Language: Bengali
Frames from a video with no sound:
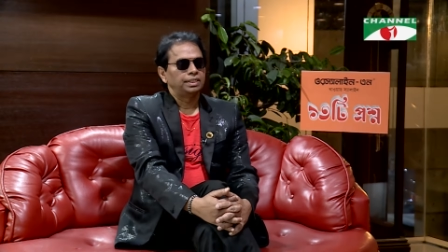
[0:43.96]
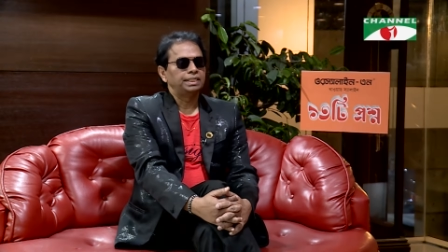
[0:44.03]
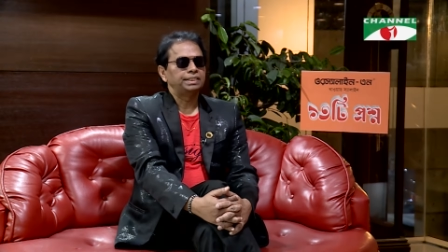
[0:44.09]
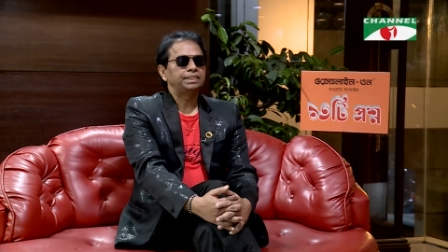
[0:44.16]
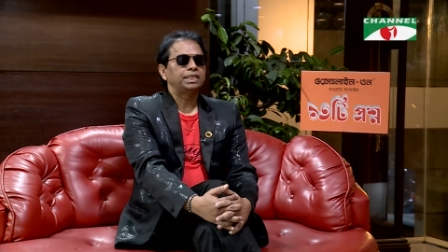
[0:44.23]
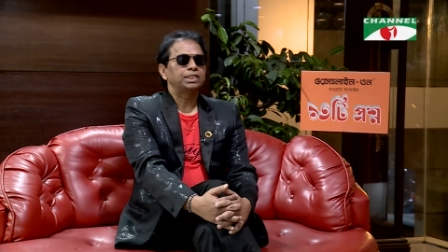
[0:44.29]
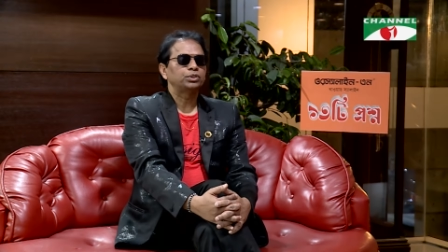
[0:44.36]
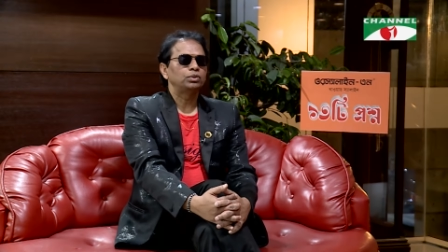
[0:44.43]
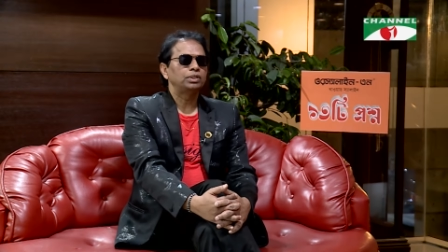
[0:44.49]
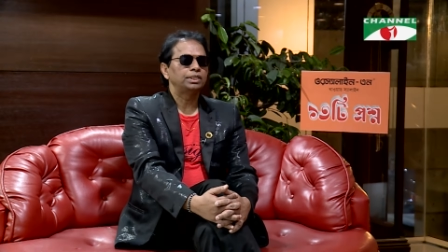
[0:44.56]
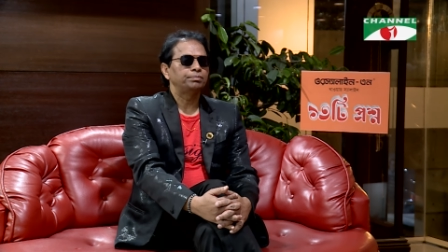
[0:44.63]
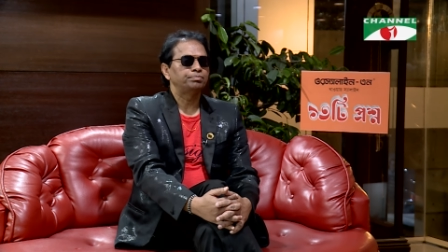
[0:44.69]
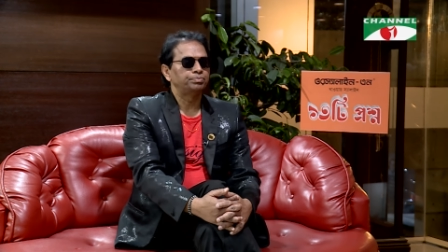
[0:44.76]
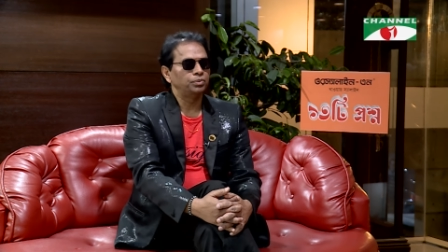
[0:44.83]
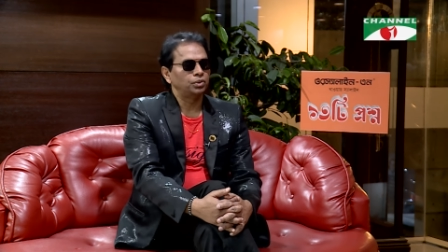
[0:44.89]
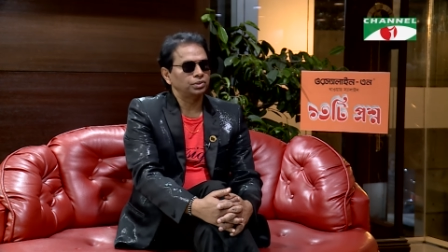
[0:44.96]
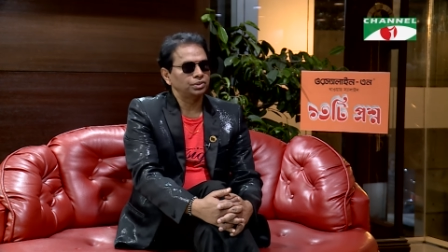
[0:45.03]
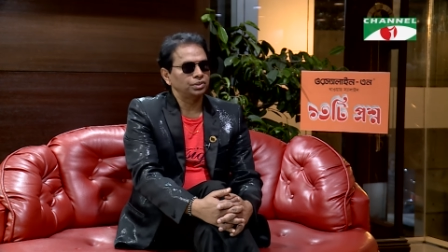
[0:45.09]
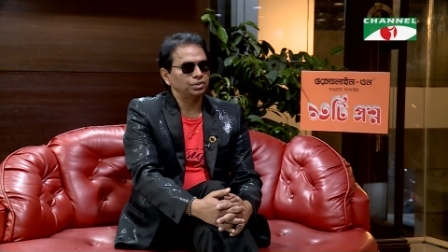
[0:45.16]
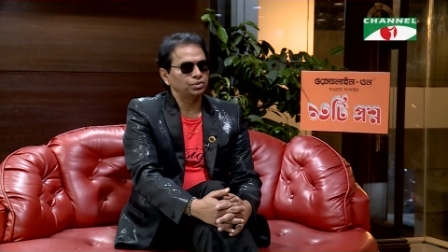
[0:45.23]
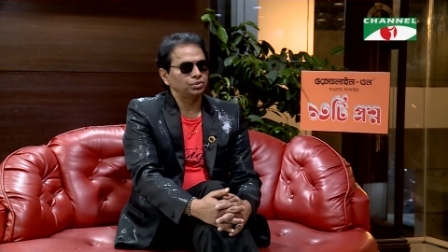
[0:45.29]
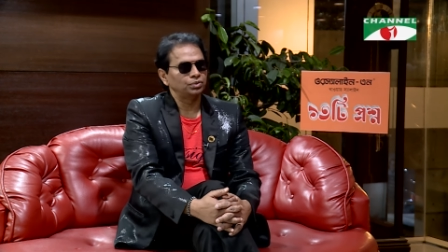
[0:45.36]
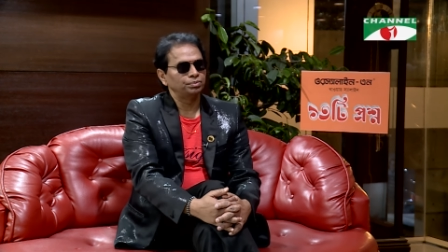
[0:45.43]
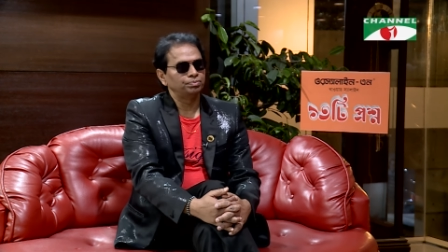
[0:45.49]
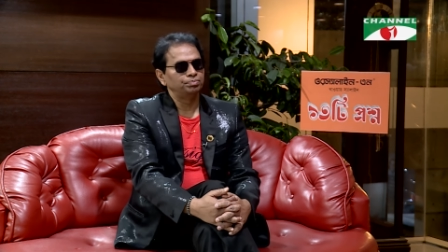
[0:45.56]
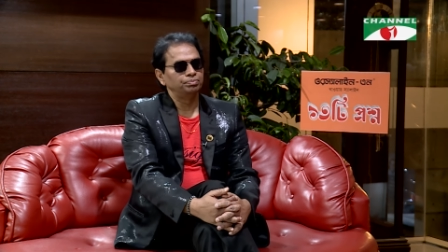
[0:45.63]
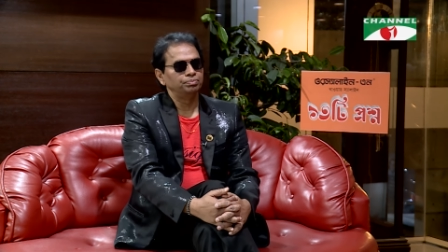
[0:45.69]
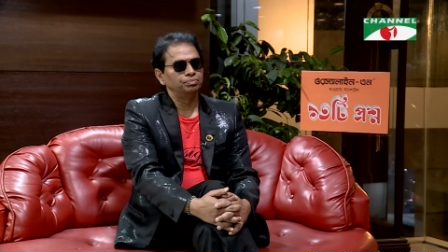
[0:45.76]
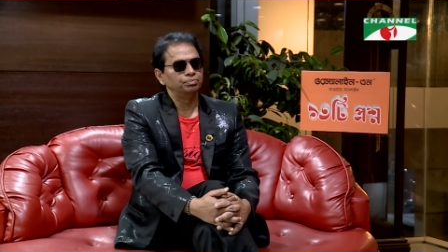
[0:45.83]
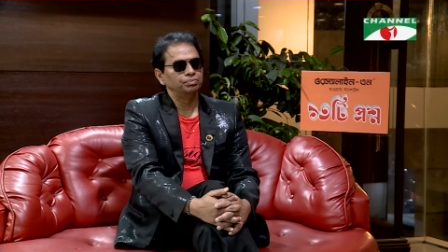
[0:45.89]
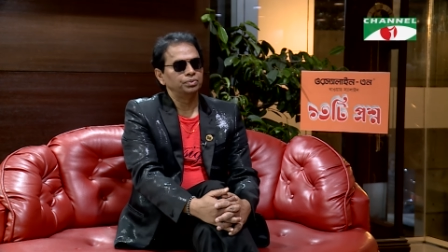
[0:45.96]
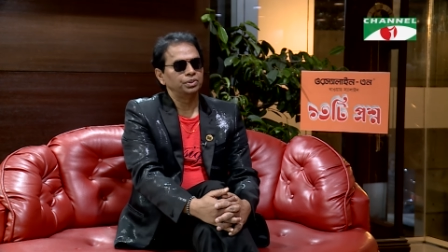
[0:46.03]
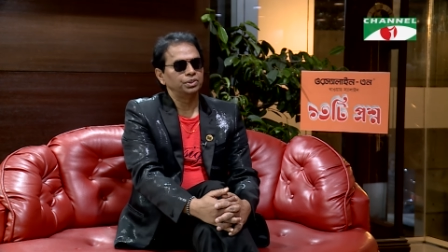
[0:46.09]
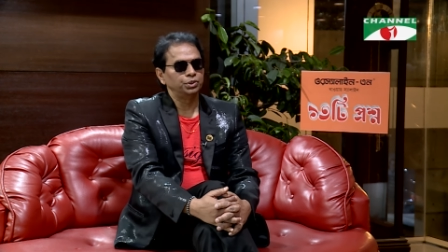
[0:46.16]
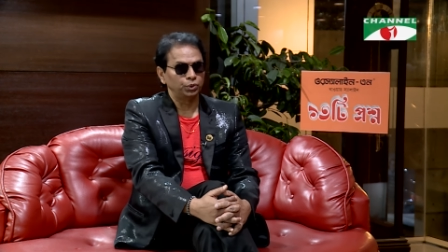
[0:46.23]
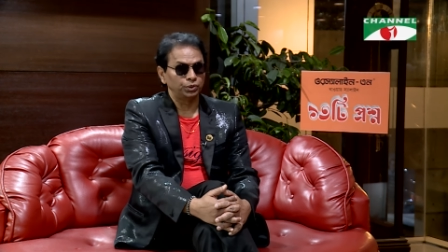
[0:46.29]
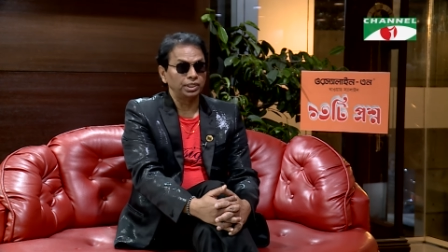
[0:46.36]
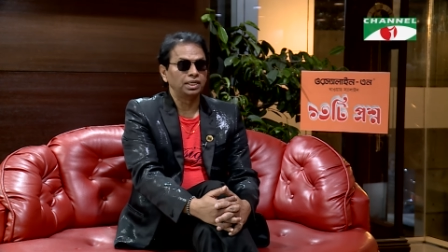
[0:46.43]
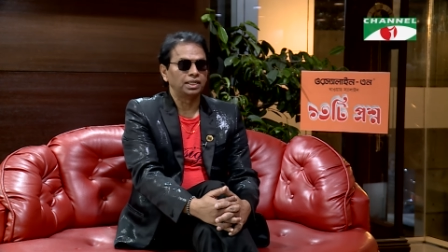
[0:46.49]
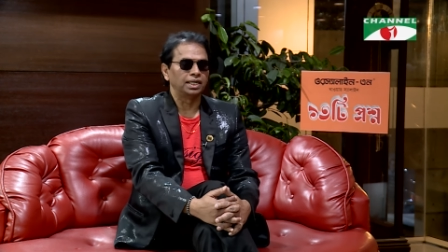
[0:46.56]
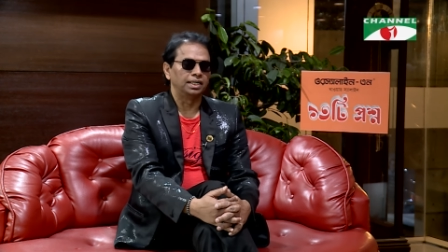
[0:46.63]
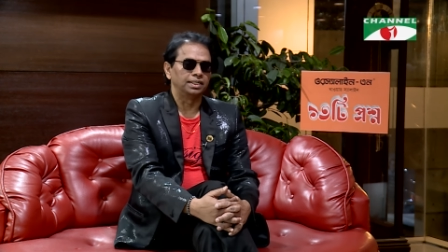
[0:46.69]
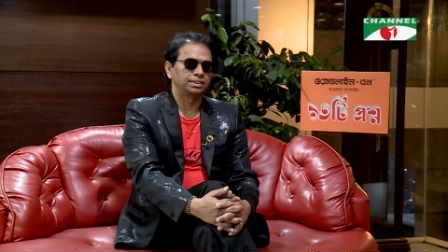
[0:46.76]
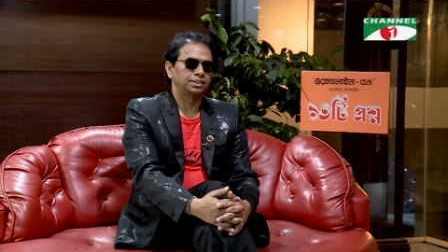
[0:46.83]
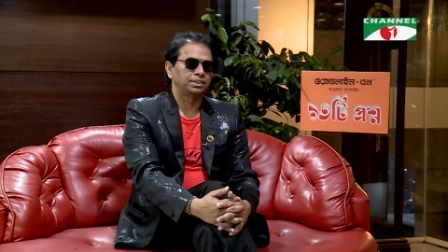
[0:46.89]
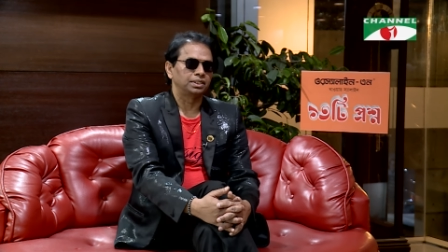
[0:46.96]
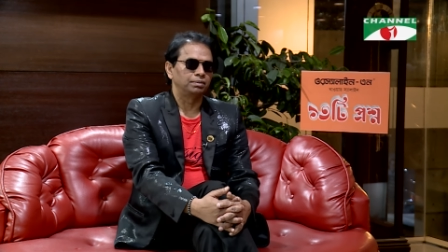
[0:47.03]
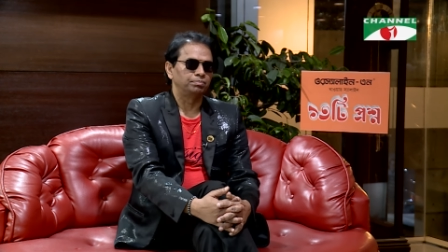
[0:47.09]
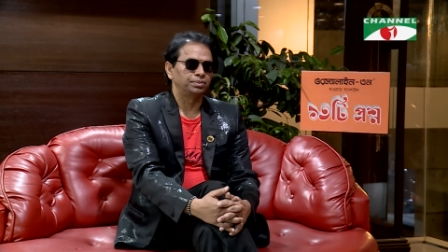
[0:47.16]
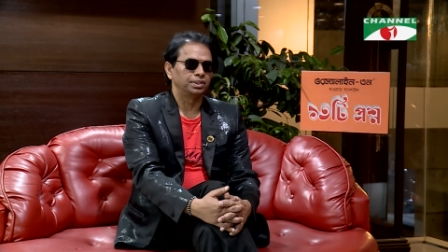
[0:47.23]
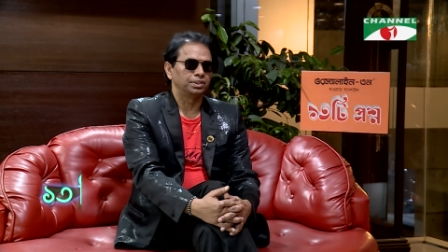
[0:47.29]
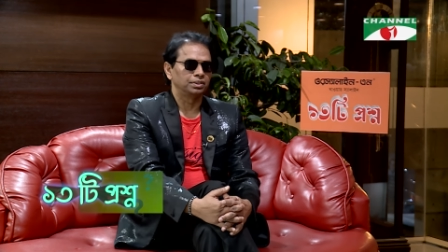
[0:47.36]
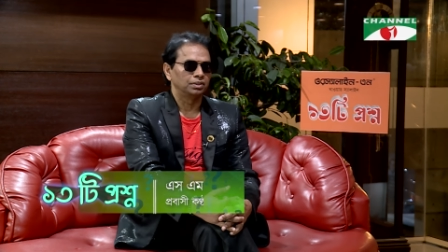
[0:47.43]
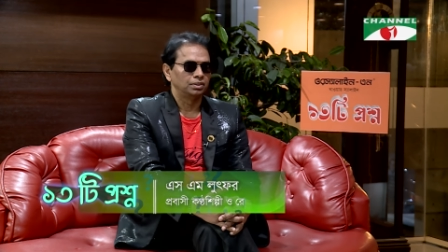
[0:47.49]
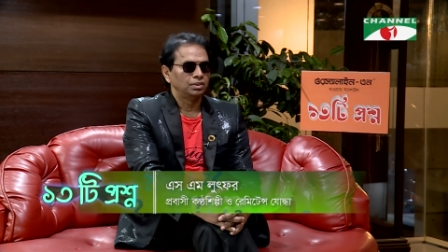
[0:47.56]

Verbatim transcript: এটি আসলে অত্যন্ত জটিল কাজ আপনার